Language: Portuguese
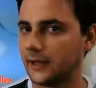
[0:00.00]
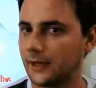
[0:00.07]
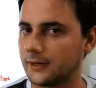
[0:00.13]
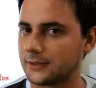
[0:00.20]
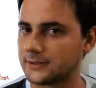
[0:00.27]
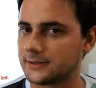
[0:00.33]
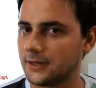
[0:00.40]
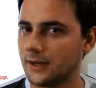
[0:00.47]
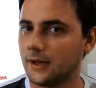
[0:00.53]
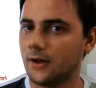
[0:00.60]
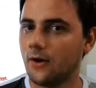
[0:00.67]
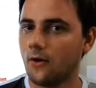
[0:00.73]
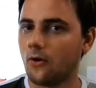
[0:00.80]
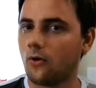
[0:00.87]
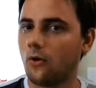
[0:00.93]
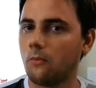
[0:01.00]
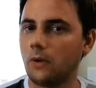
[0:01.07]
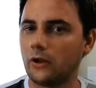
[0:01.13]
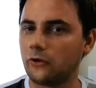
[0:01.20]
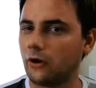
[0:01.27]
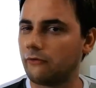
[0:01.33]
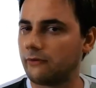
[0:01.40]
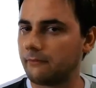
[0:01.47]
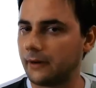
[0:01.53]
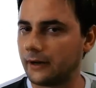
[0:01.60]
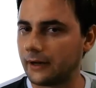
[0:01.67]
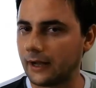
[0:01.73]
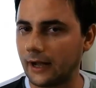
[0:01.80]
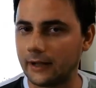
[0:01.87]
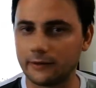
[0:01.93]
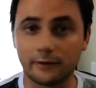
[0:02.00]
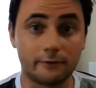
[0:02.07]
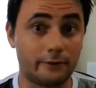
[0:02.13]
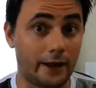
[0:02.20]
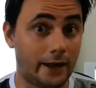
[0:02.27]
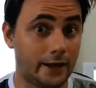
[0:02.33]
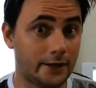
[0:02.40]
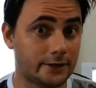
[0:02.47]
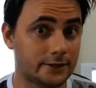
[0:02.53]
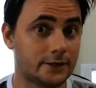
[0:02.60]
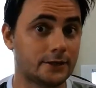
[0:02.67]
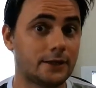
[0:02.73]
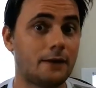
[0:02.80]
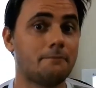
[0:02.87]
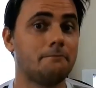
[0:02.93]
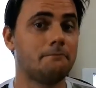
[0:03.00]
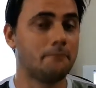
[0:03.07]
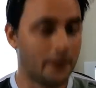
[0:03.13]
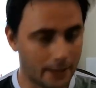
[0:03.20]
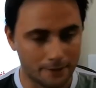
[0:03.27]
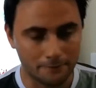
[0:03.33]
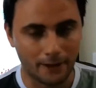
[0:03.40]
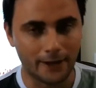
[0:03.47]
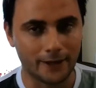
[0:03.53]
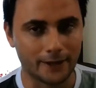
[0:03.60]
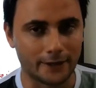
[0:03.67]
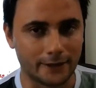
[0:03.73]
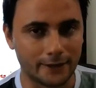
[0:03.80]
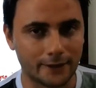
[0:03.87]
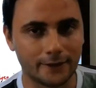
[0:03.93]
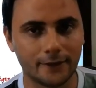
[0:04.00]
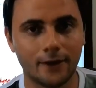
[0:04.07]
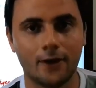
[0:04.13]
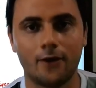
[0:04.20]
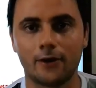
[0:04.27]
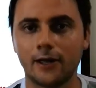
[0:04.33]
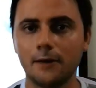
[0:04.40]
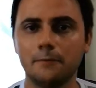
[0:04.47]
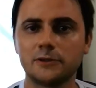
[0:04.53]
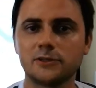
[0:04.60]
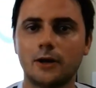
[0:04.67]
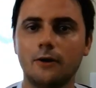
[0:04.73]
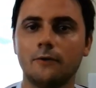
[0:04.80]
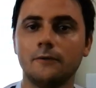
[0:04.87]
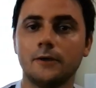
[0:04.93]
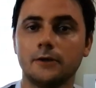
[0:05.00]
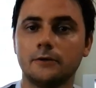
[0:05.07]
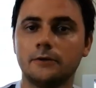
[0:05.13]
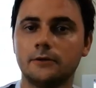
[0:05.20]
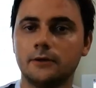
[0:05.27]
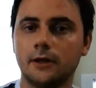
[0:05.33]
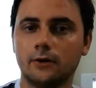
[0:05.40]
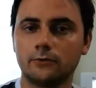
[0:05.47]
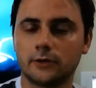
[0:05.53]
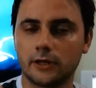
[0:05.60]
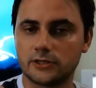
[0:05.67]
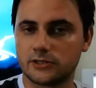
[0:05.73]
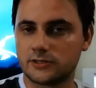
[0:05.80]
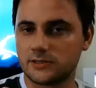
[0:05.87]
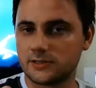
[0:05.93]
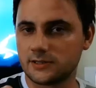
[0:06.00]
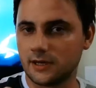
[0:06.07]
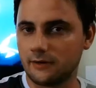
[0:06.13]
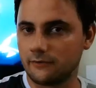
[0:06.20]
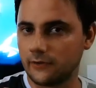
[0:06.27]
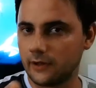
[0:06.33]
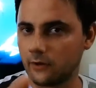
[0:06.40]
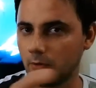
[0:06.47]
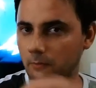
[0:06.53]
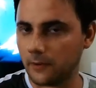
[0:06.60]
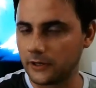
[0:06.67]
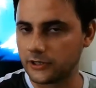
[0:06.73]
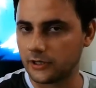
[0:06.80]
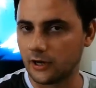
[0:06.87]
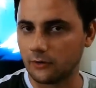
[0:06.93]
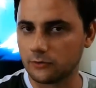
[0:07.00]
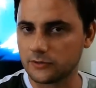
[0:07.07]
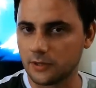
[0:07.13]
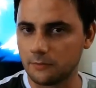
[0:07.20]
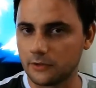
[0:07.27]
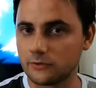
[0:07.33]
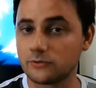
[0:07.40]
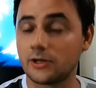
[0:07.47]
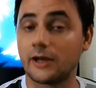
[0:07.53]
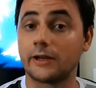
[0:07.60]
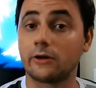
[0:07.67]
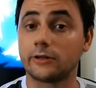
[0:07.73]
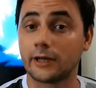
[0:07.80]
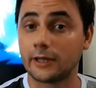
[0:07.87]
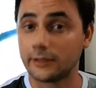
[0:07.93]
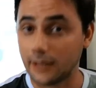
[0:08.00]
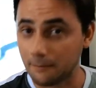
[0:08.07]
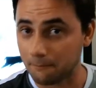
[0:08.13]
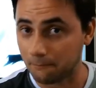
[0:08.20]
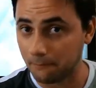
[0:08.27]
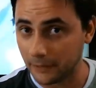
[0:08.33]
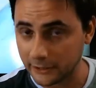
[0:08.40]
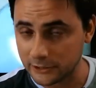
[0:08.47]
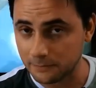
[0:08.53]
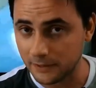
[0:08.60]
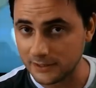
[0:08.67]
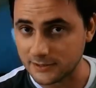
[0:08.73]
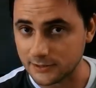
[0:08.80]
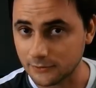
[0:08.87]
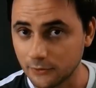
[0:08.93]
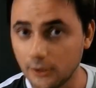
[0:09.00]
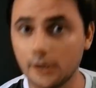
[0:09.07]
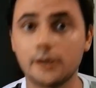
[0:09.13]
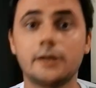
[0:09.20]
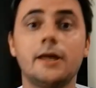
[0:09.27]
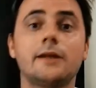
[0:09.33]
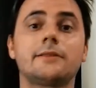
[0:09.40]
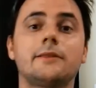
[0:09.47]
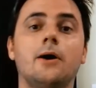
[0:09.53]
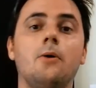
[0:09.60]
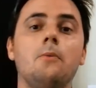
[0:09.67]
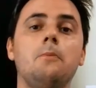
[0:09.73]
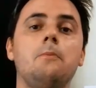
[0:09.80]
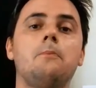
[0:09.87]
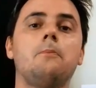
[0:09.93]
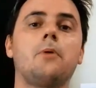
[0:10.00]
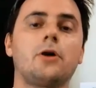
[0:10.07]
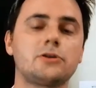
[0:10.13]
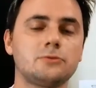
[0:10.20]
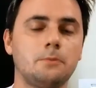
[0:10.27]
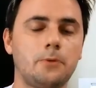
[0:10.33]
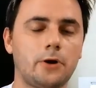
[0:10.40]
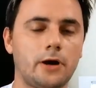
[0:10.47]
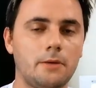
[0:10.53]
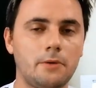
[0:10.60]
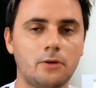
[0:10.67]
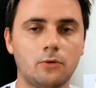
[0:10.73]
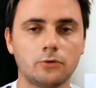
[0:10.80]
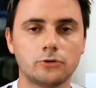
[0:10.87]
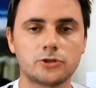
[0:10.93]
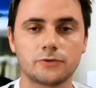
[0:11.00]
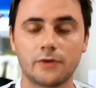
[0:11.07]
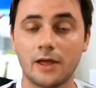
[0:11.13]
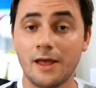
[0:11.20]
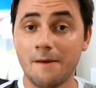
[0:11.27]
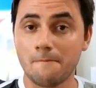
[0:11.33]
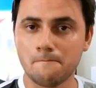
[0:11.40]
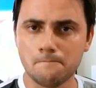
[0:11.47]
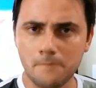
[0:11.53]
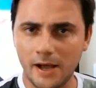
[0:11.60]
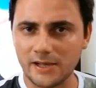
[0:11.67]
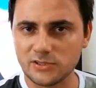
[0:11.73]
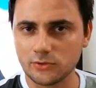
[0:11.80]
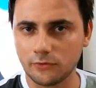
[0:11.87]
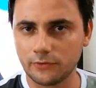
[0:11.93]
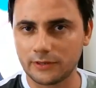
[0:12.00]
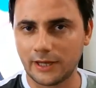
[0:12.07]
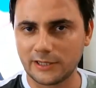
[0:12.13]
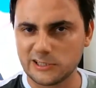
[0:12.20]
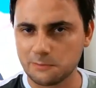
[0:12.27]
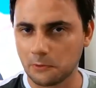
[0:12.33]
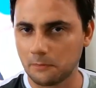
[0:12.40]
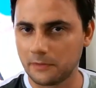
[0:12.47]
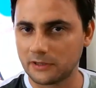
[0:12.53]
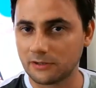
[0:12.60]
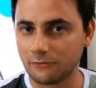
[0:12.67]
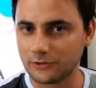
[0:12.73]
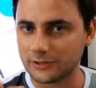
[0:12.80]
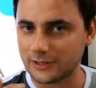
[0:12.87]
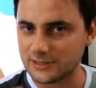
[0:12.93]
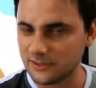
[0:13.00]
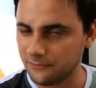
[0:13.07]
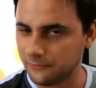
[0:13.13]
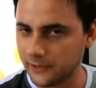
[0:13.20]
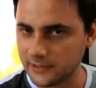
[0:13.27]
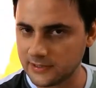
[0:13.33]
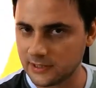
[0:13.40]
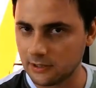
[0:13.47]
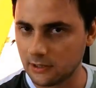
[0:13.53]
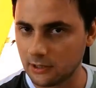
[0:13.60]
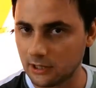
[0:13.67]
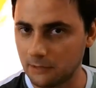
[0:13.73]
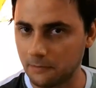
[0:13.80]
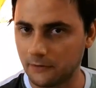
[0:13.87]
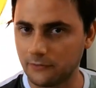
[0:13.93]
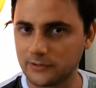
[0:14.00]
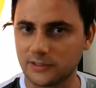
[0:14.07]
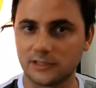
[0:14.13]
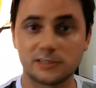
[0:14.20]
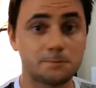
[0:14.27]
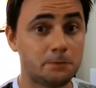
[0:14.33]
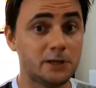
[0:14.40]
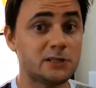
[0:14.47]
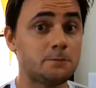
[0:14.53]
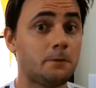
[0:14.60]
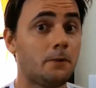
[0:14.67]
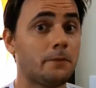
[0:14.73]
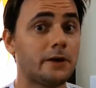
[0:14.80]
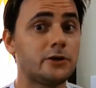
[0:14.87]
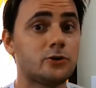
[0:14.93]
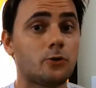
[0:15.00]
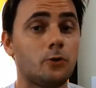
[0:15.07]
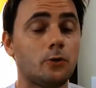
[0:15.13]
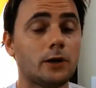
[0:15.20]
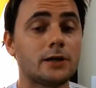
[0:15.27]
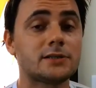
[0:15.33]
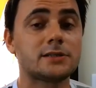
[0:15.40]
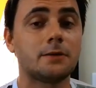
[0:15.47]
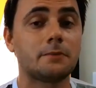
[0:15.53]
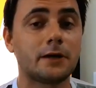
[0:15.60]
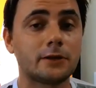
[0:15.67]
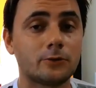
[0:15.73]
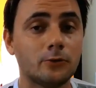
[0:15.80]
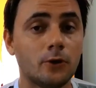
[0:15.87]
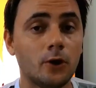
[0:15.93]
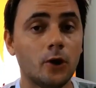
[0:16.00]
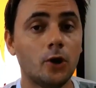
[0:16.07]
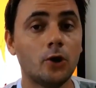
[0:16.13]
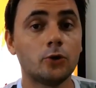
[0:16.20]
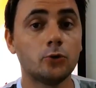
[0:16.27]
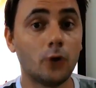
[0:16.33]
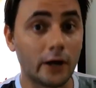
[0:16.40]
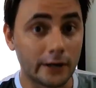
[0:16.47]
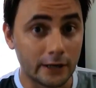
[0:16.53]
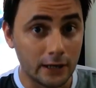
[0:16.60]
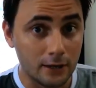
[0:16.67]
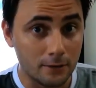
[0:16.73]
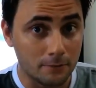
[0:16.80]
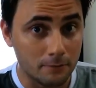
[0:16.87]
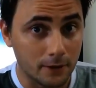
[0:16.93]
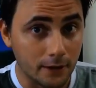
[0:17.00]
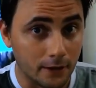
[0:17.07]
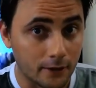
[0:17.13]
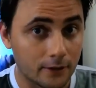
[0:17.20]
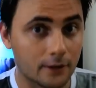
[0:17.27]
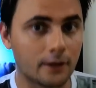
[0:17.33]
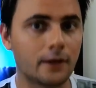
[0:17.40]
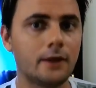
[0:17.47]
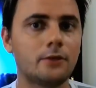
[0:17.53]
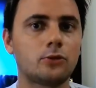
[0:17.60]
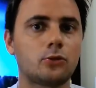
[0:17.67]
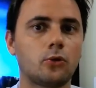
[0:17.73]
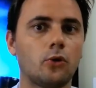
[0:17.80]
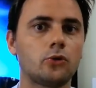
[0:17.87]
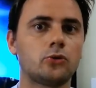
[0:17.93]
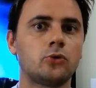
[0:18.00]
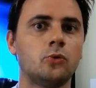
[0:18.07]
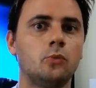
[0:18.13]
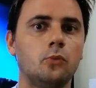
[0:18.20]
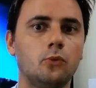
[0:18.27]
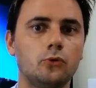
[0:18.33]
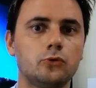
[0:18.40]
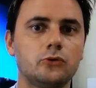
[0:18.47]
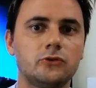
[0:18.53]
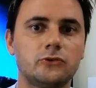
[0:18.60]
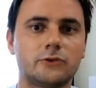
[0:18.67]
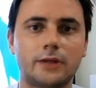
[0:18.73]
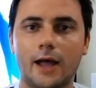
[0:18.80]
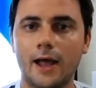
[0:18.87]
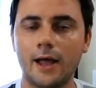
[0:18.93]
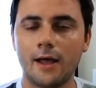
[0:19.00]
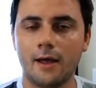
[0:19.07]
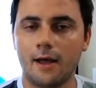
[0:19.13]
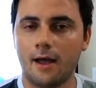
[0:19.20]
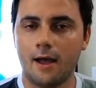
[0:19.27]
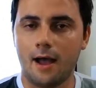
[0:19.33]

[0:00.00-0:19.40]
uma delas. com uma nova de Range que está bem bacana. Ok, pessoal? Não deixe de se inscrever e compartilhar com os amigos o canal daqui da Blitz Brasil. E até um próximo programa, quando tiver mais novidades, prometo que vou trazer fresquinho aqui para vocês. Principalmente com o lançamento do anime, que todo mundo está